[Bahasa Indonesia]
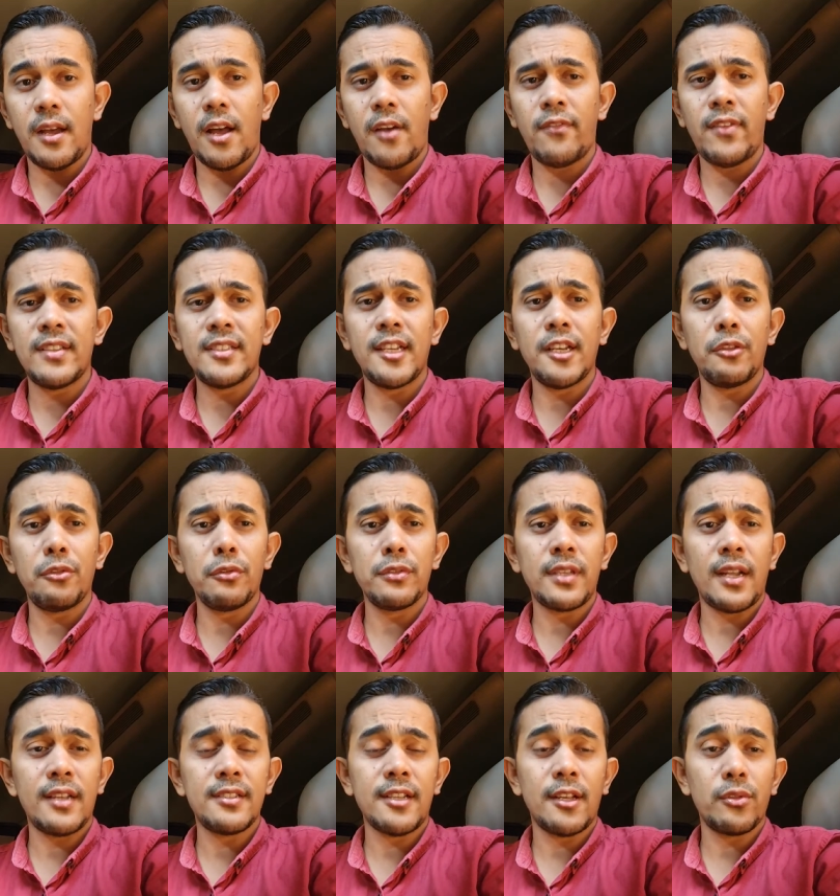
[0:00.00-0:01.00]
Avanza itu
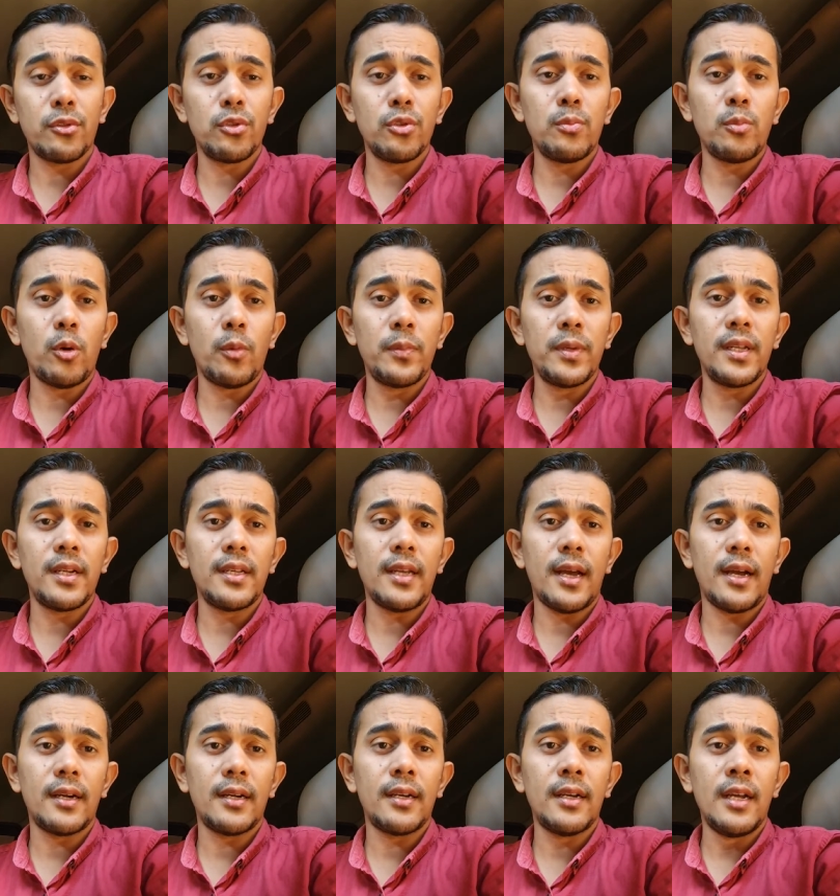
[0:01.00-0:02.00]
salah satu mobil
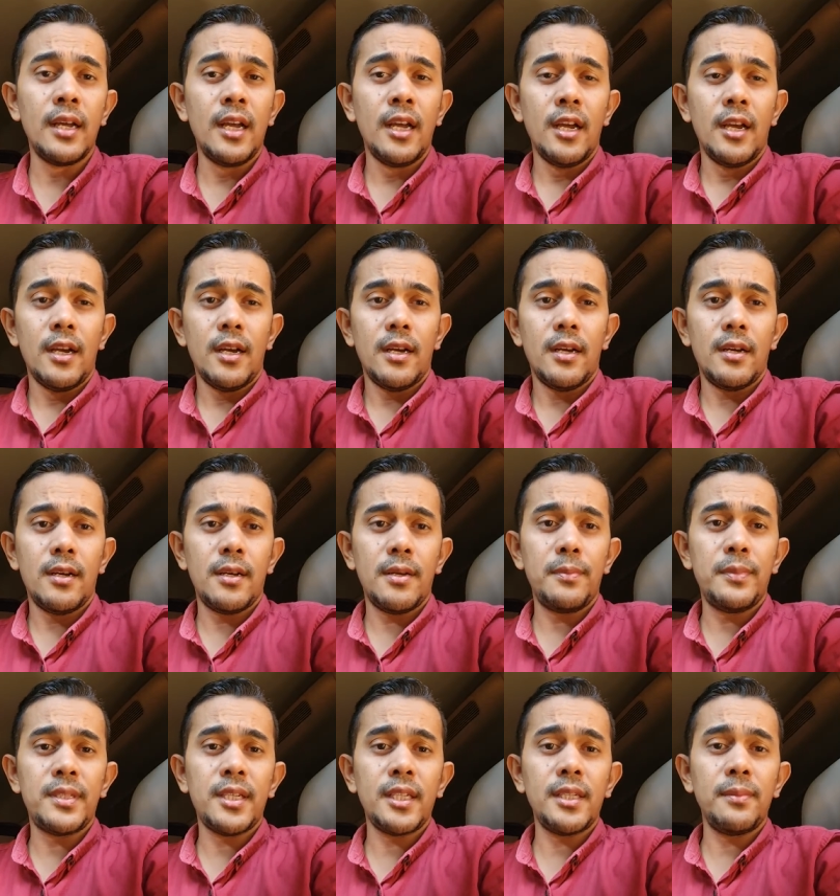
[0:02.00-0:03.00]
yang e,
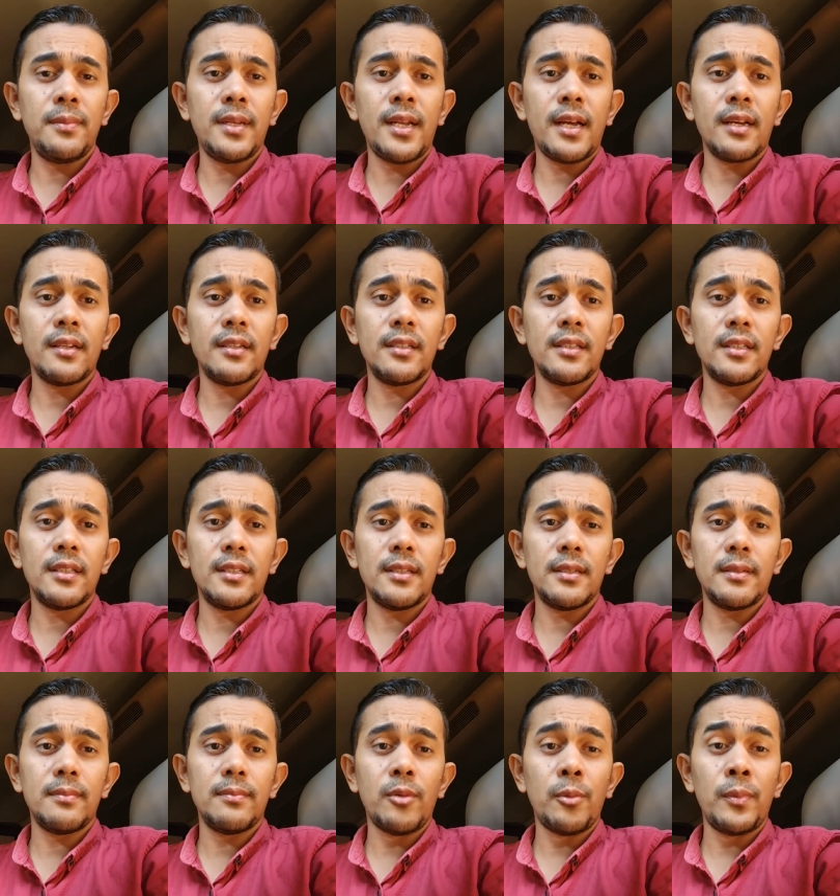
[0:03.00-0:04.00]
bisa dibilang
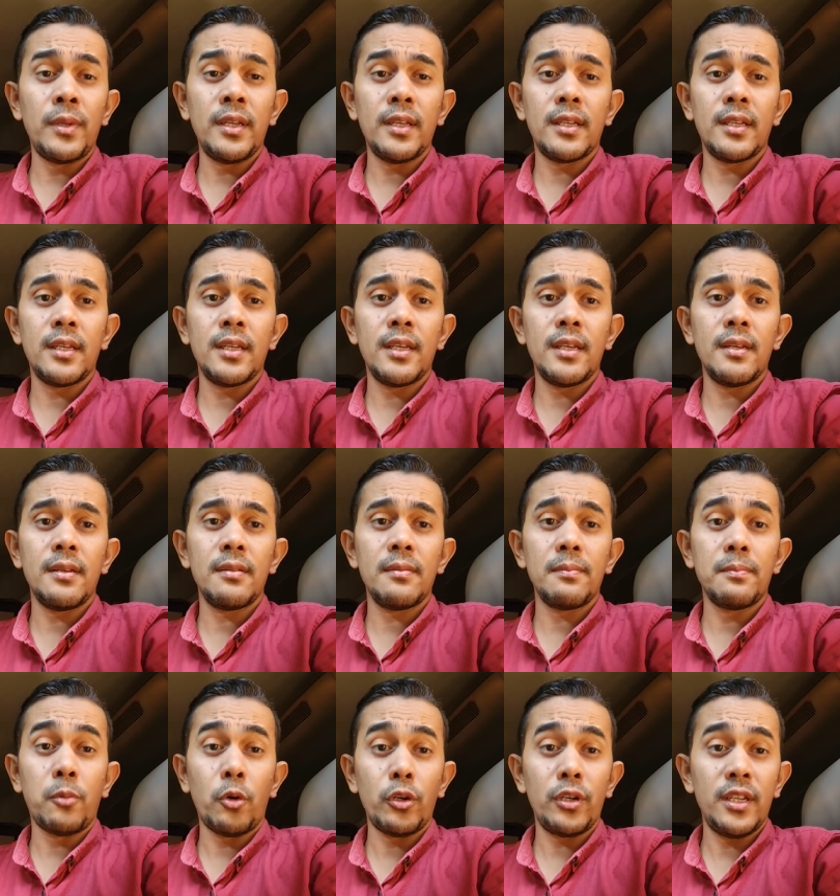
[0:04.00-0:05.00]
memiliki
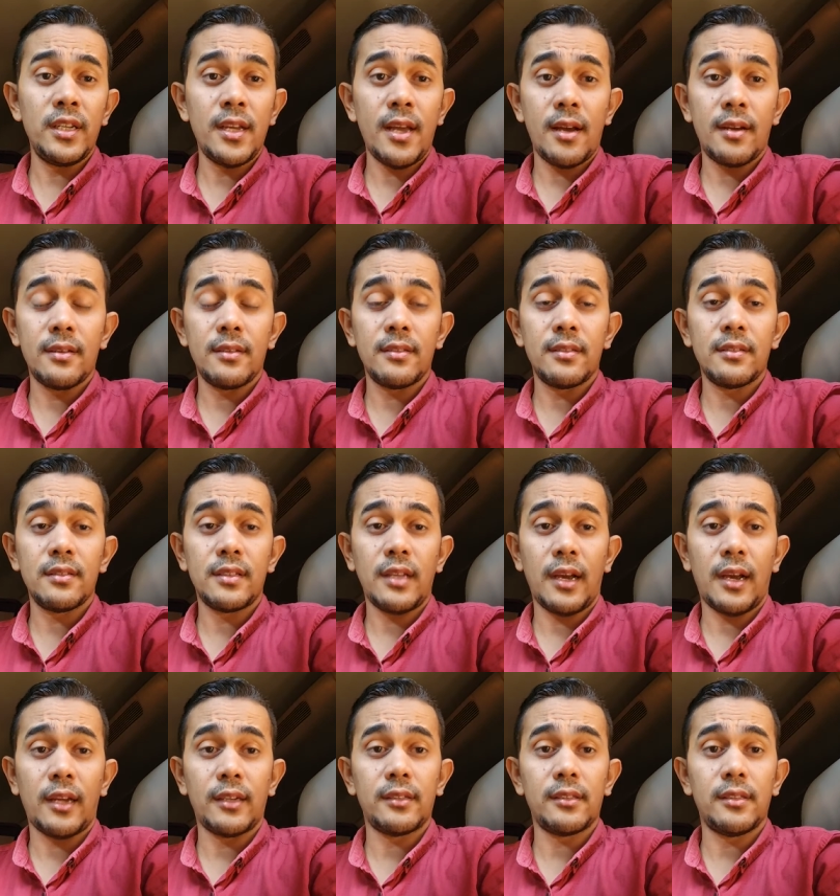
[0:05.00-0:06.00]
body yang
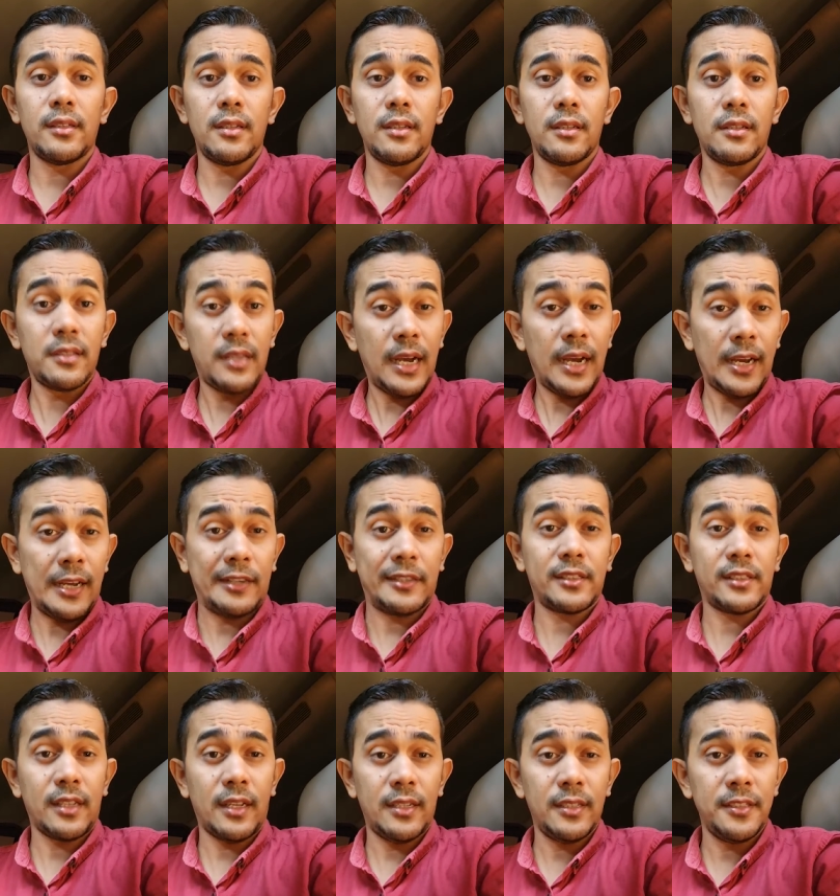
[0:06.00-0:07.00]
sangat e, gahar
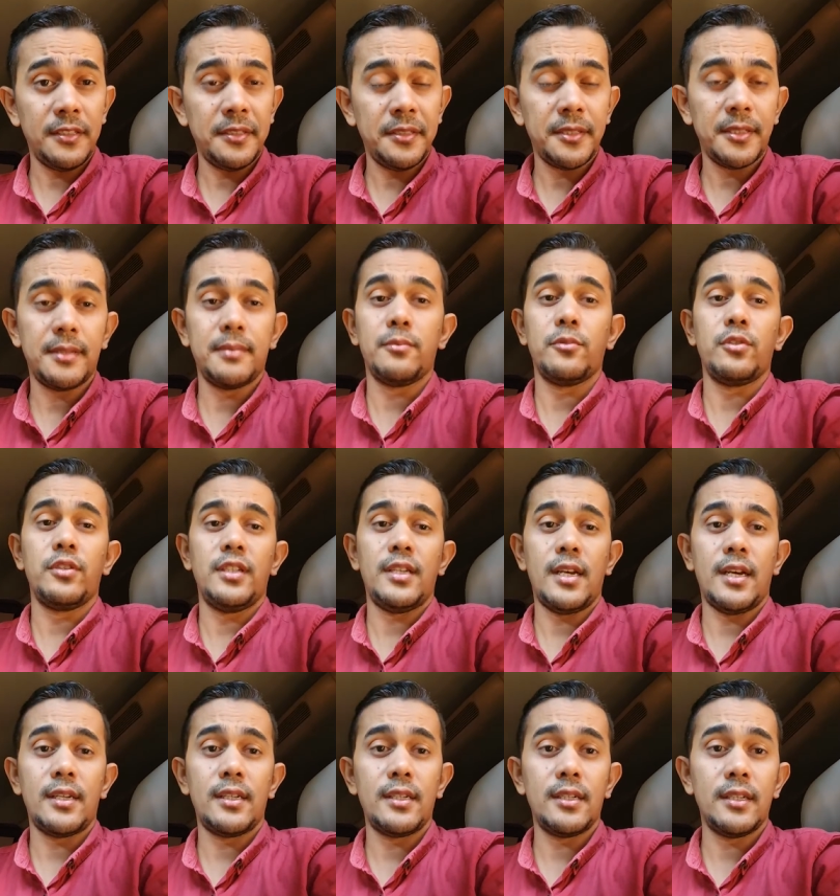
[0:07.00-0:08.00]
sekali,
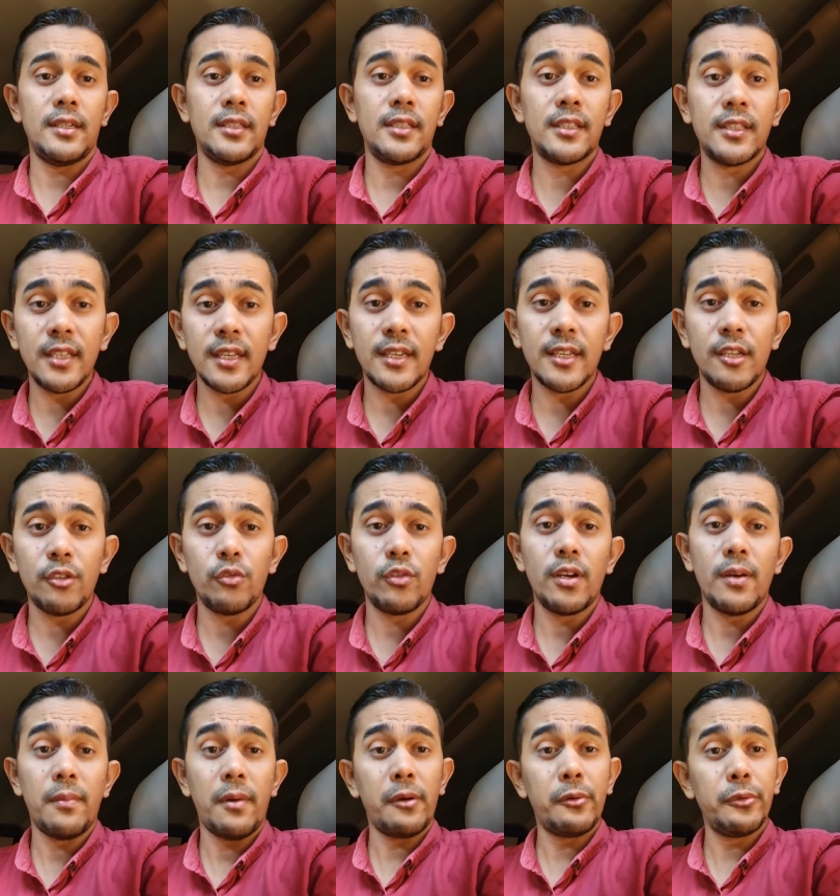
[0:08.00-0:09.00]
kemudian e, setirnya
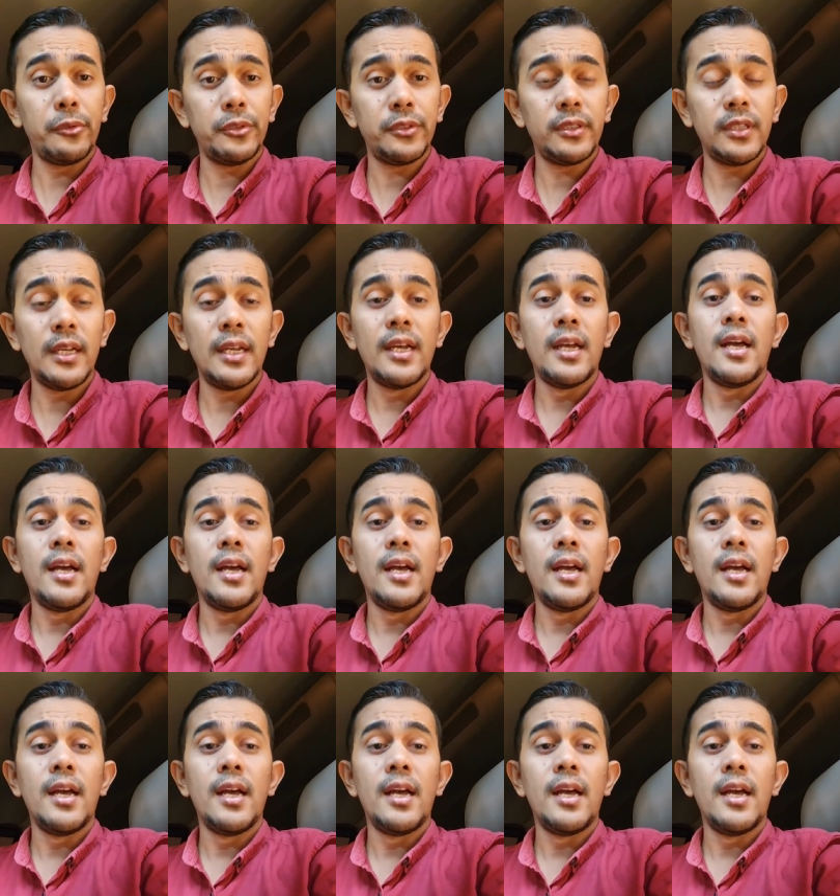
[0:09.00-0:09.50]
juga bagus,